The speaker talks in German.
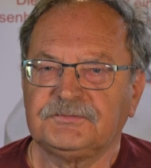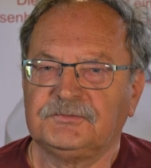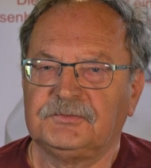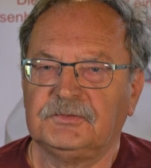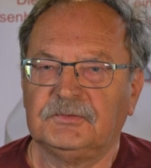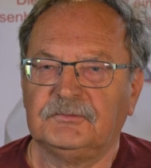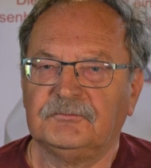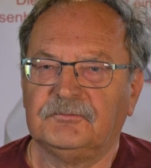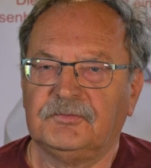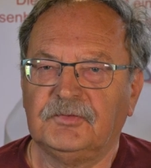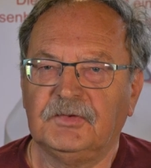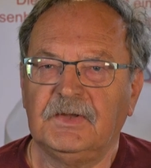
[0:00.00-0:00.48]

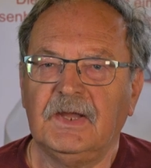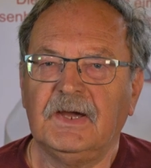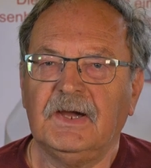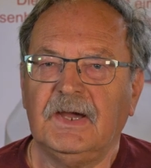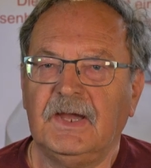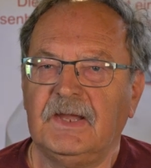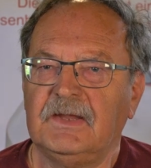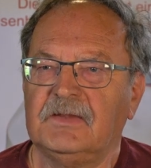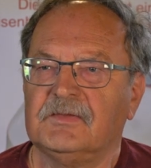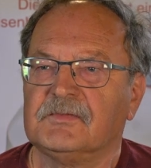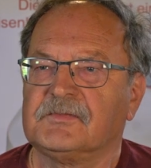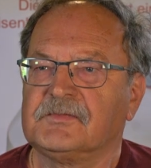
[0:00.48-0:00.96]
von
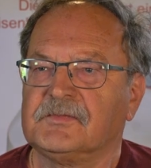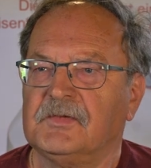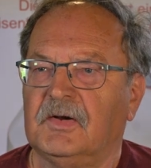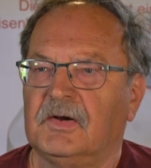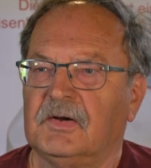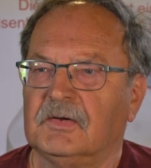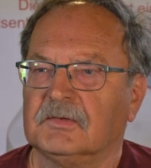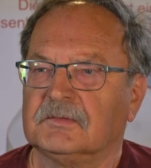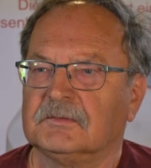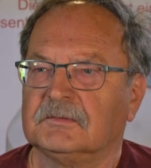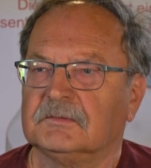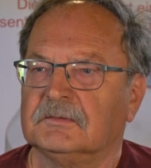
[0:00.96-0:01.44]
vornherein
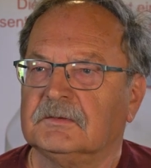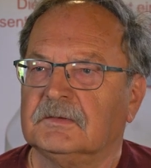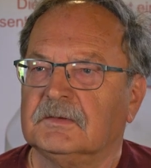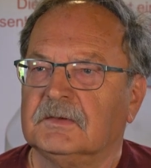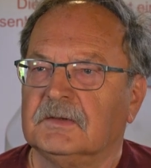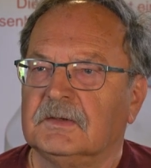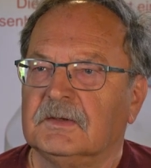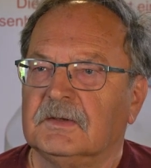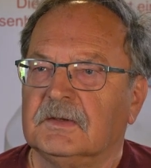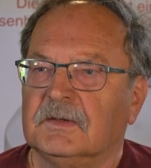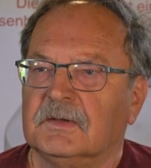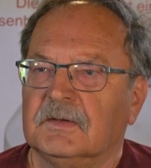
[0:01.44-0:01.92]
sagen,
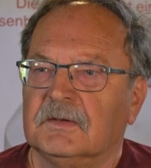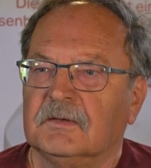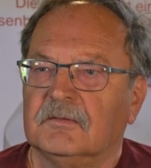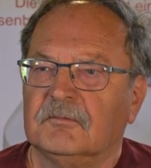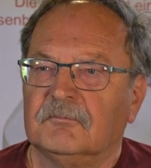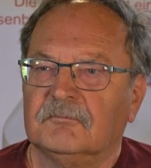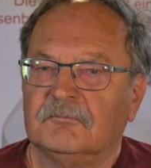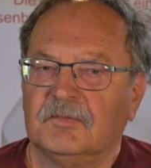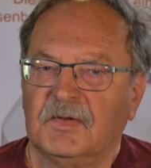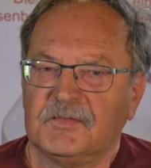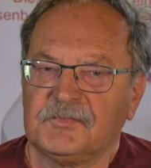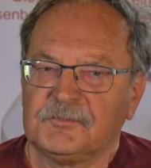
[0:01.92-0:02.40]

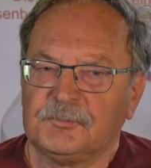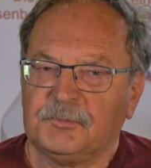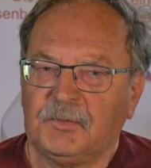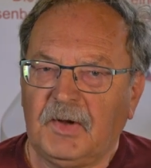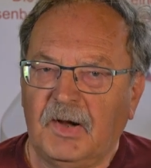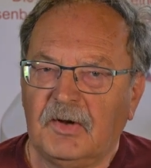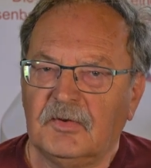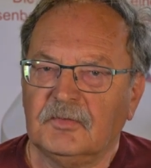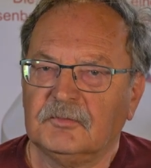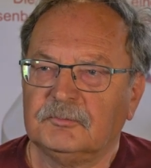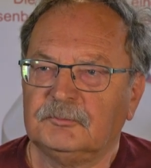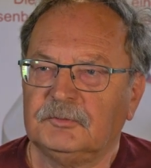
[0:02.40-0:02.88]
was
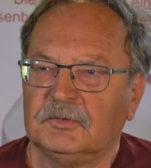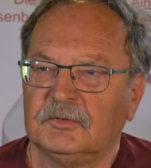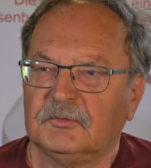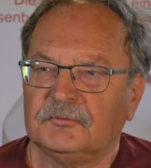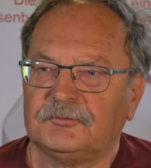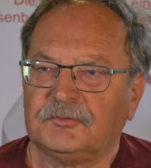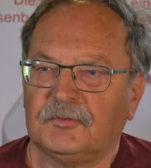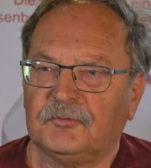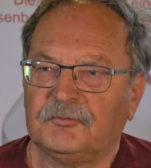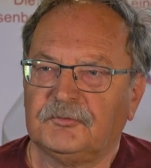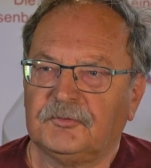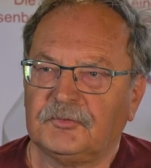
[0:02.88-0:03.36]
brauchen wir
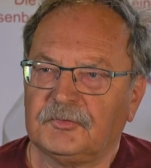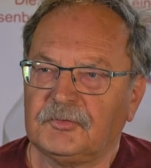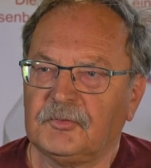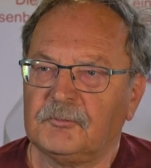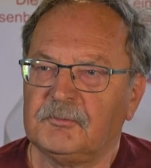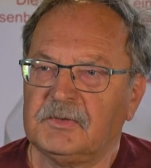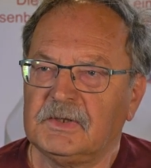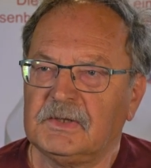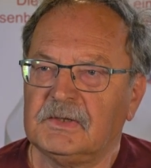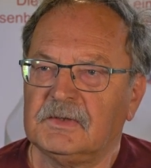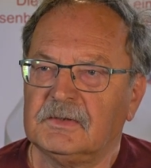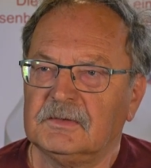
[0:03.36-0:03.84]
für
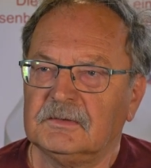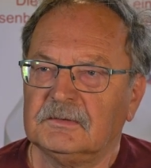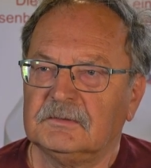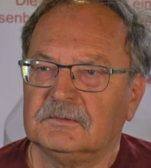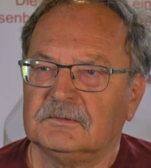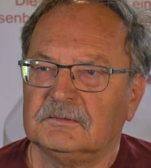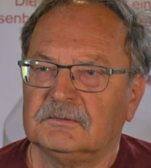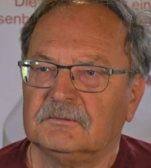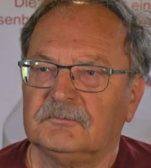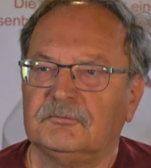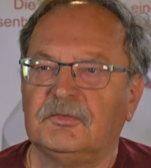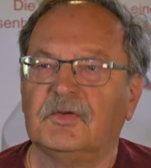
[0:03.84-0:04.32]
Fördermittel,
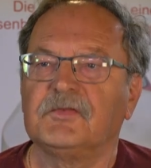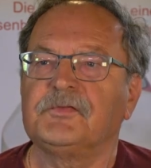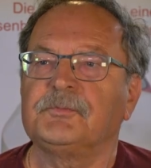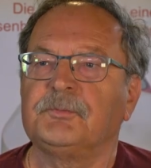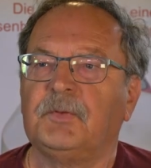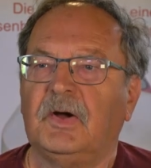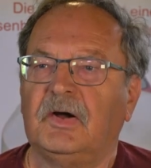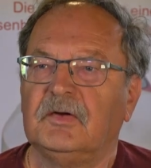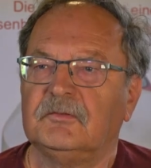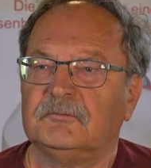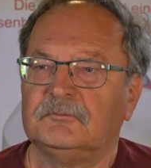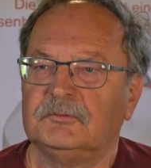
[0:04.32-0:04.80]
was
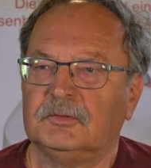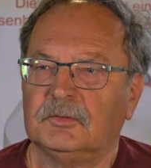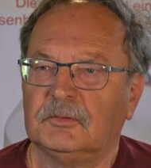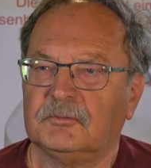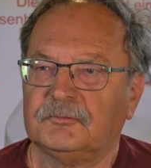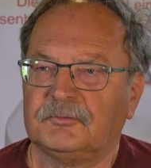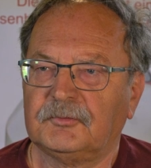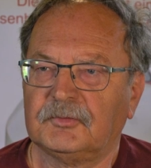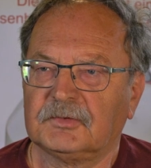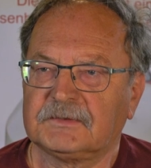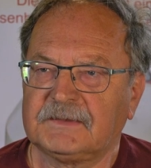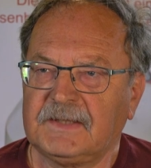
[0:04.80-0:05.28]
brauchen
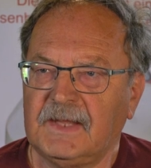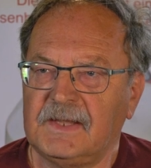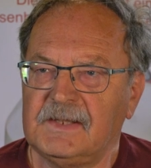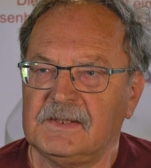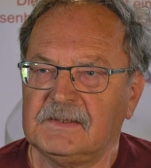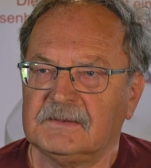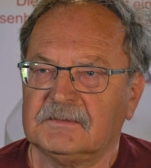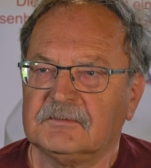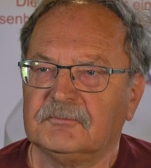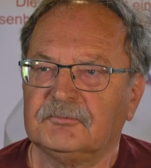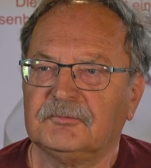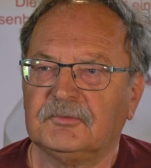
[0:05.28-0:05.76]
wir für
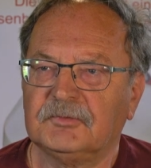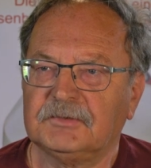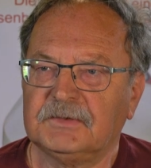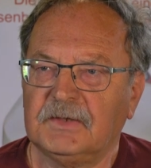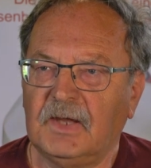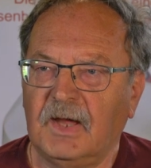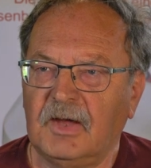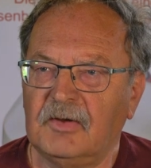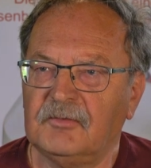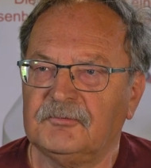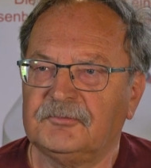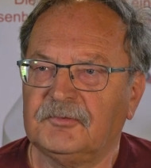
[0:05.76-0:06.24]
Geld für
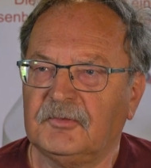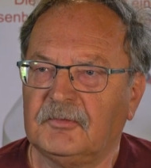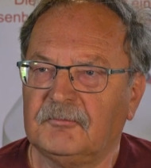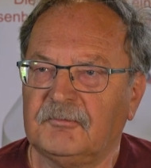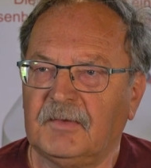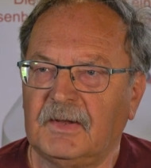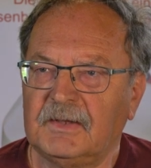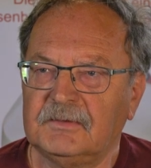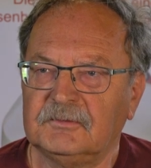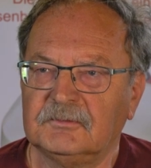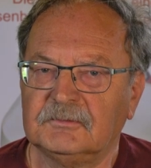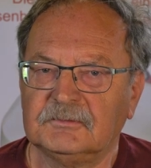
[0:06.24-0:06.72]
die
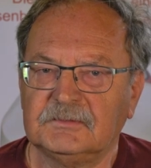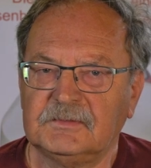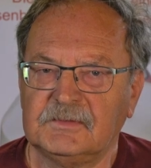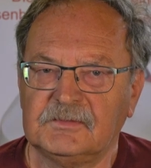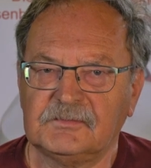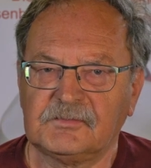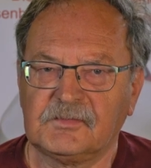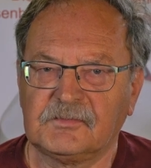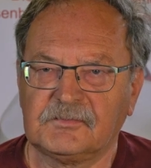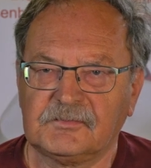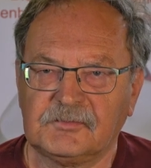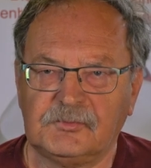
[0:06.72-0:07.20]
Aufarbeitung
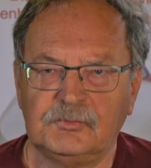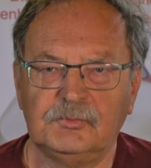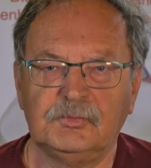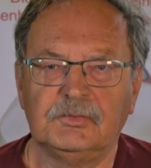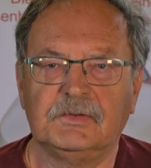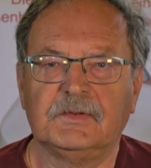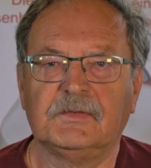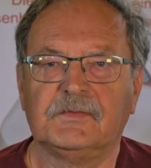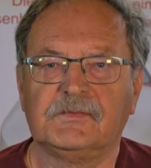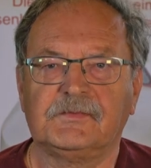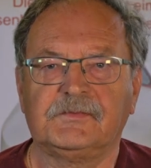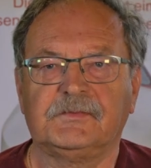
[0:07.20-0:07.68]
dieses
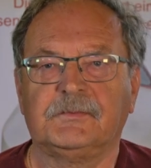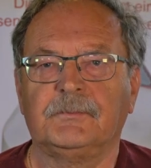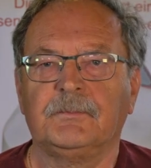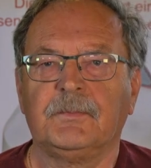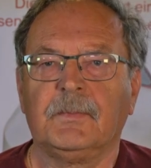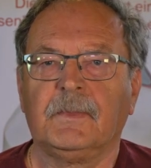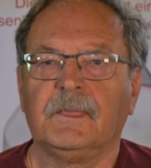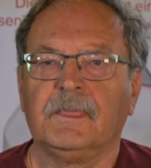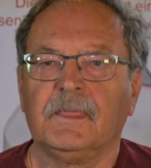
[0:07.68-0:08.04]
Zuges.